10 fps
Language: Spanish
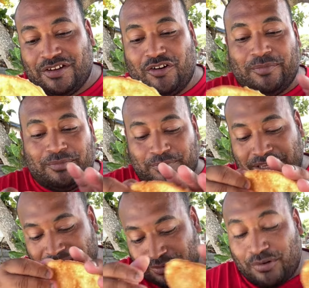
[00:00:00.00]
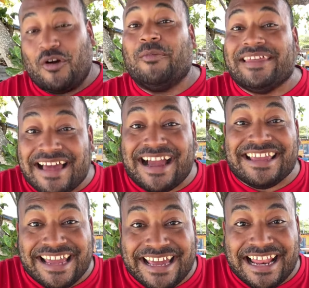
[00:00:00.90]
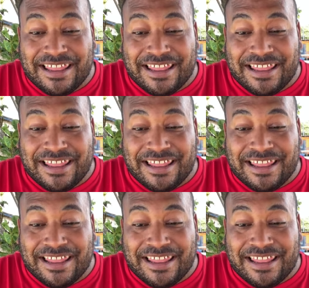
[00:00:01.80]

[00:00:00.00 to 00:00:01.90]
comiendo comida callejera